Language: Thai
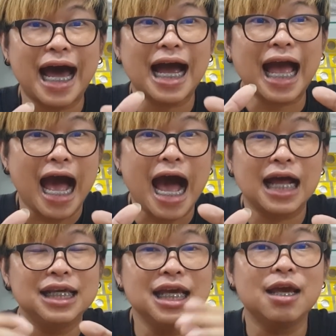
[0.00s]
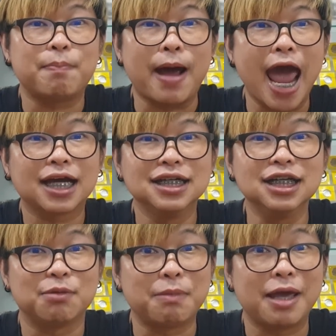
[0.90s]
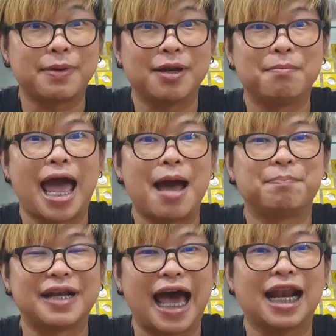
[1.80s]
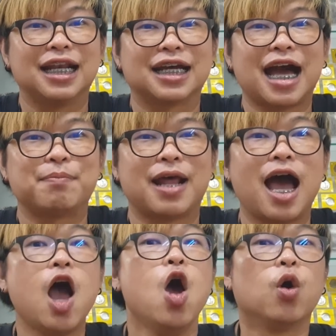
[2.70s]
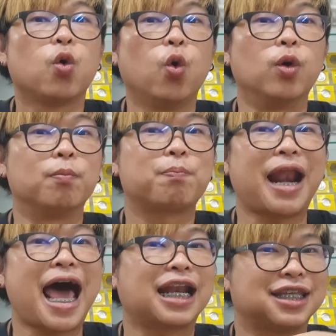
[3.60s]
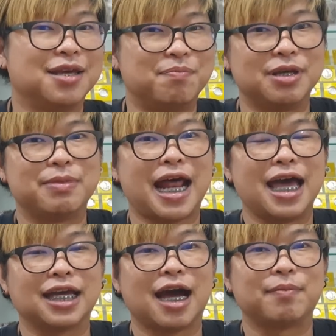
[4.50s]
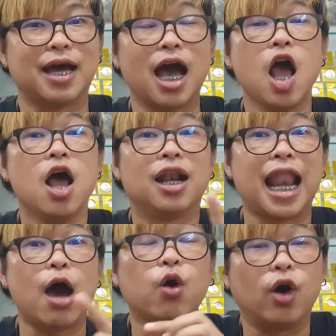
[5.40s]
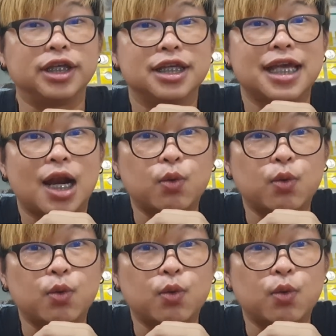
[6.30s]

ราคาที่แพงขึ้นทำไมเป็นแบบนั้นนะครับนะคุณพลาดคลิปนี้ไม่ได้ครับนะแล้วขอยืนยัน